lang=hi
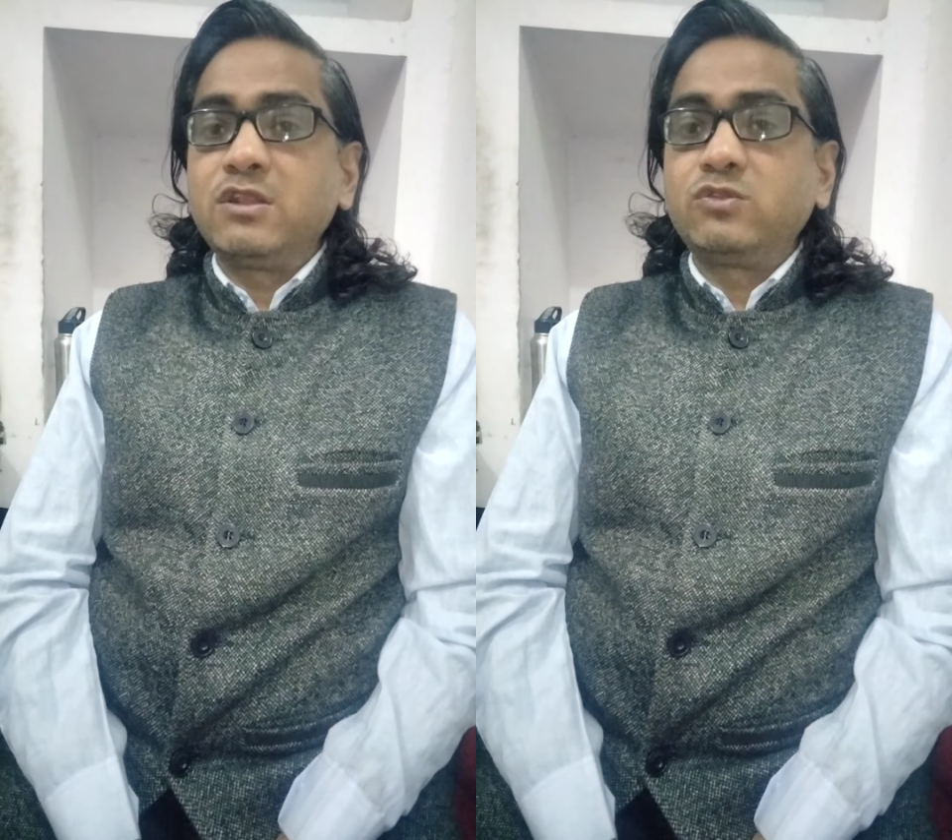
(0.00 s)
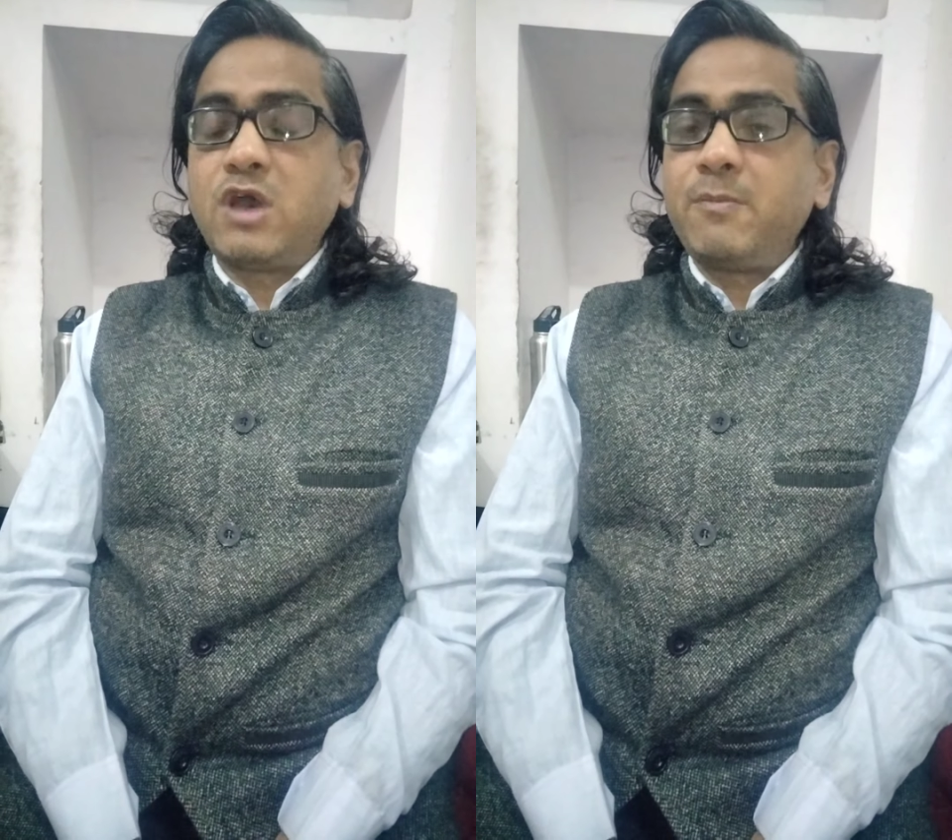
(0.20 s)

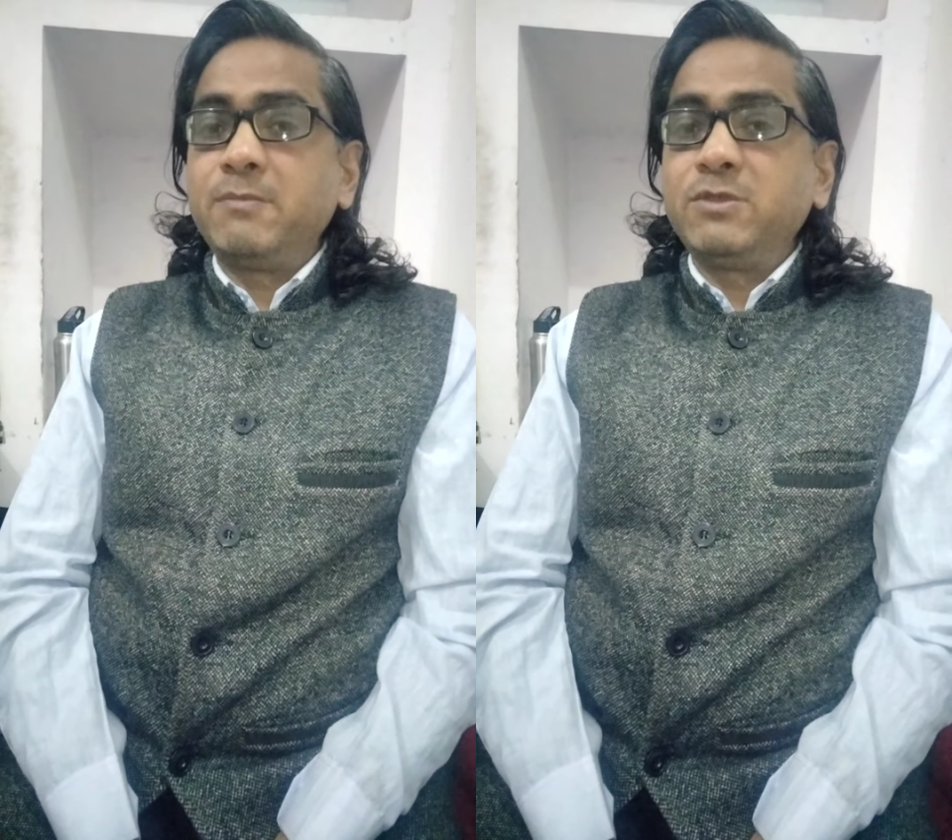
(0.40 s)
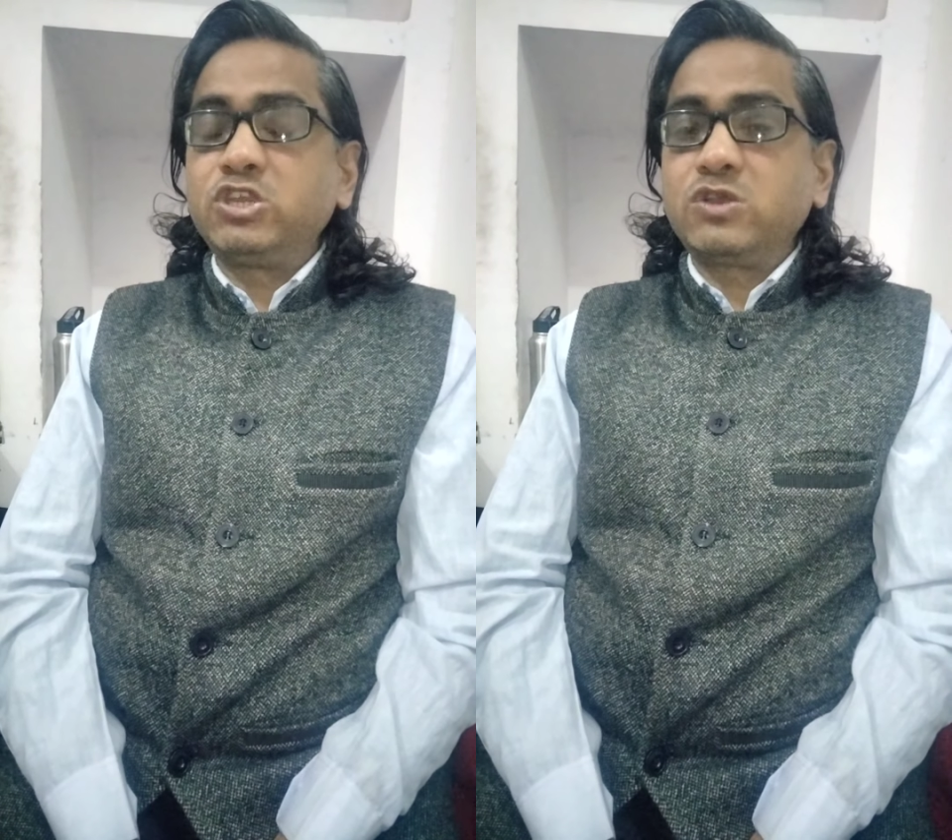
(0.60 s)
तो आप
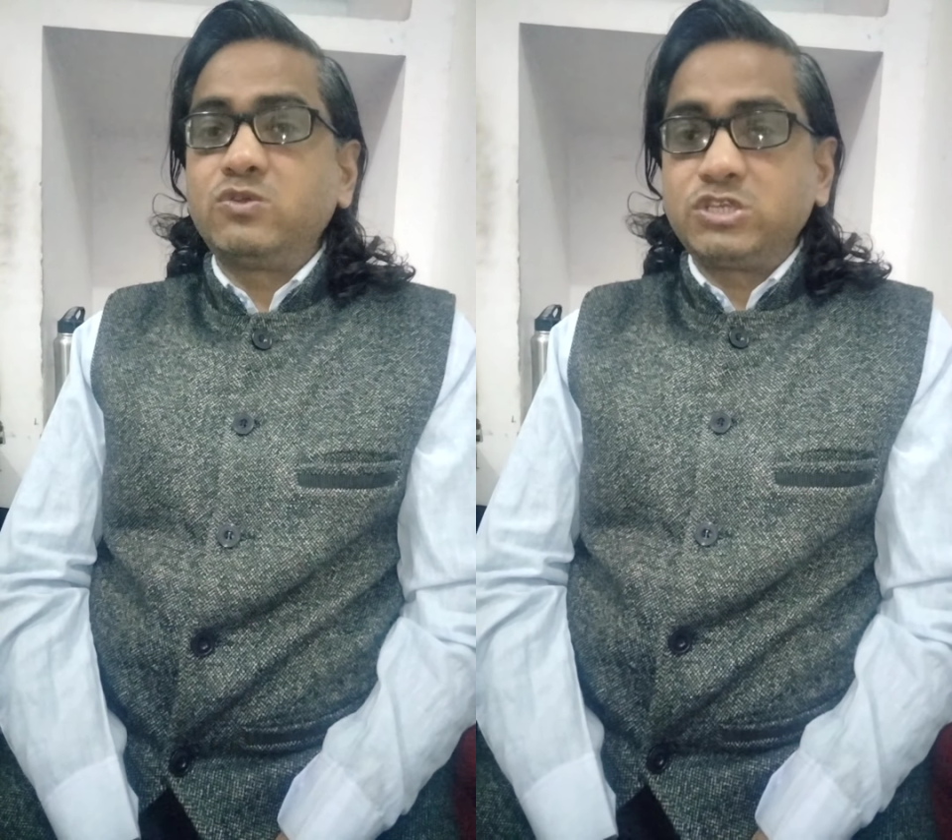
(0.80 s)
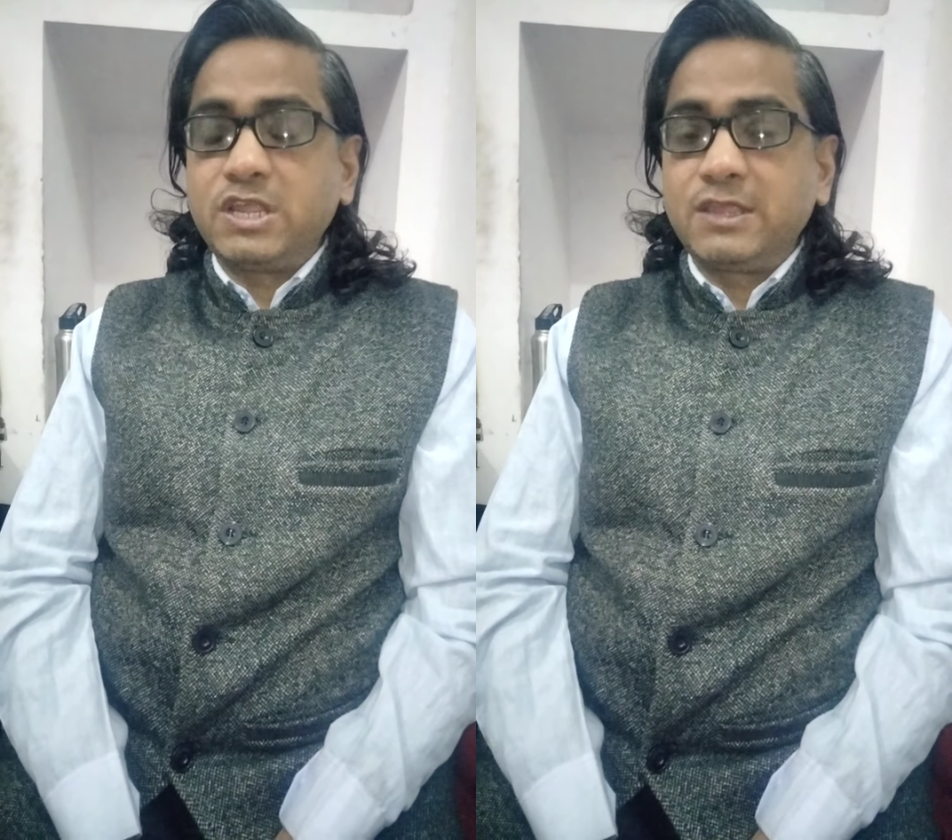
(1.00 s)
हमेशा
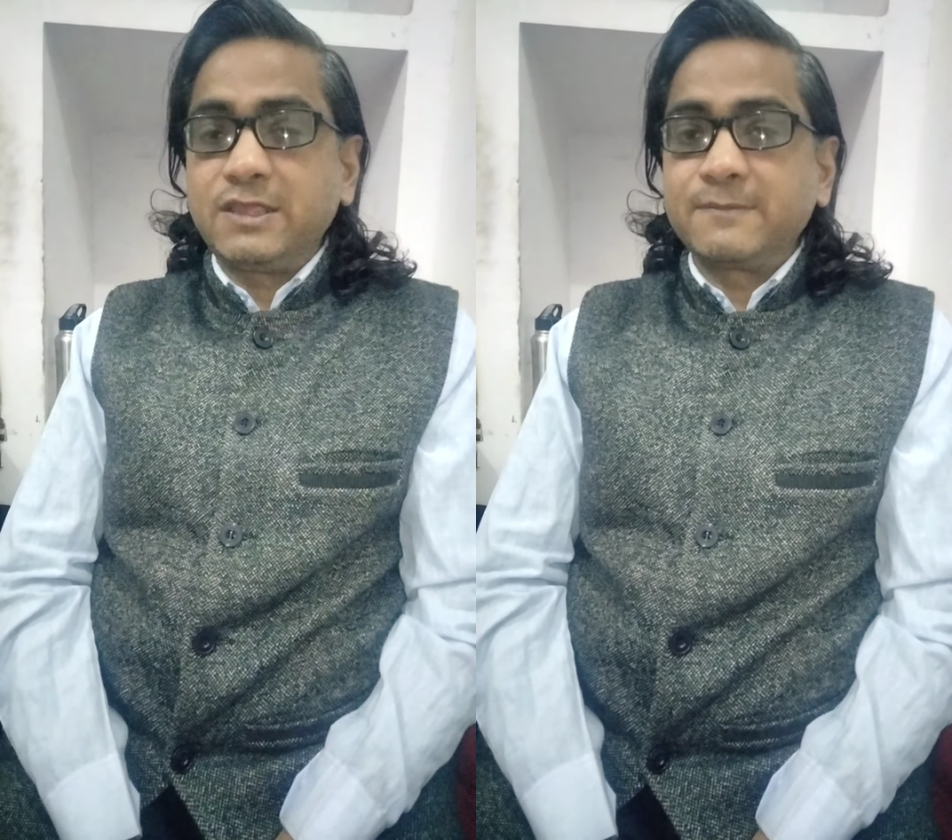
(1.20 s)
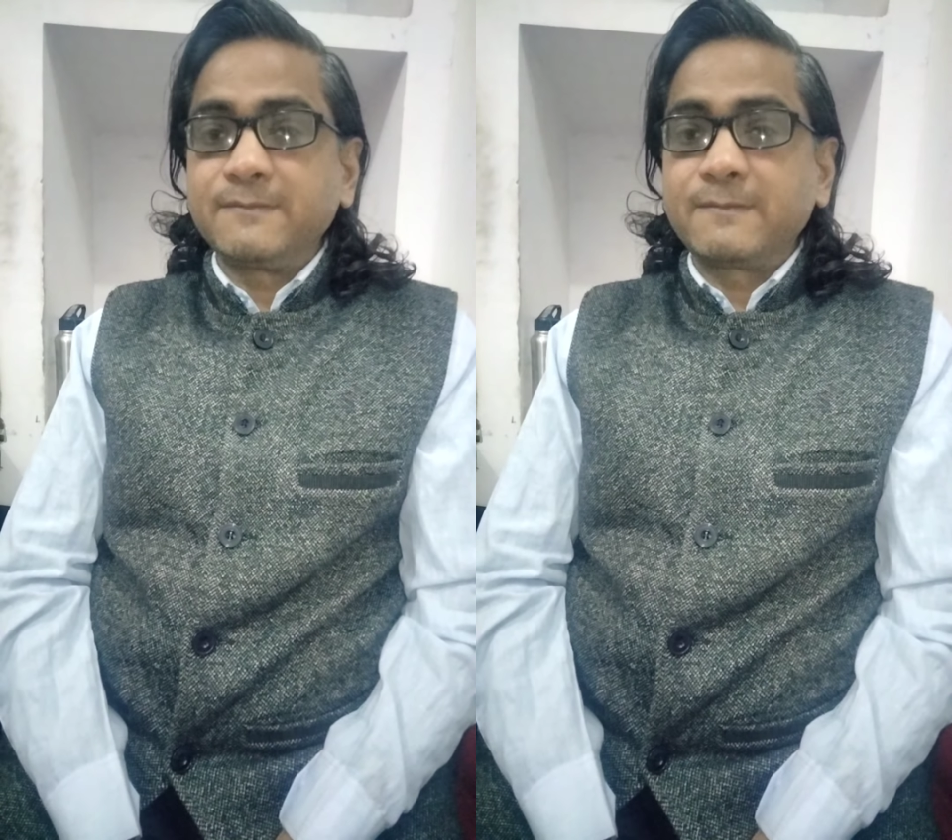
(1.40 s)
खुश रहेंगे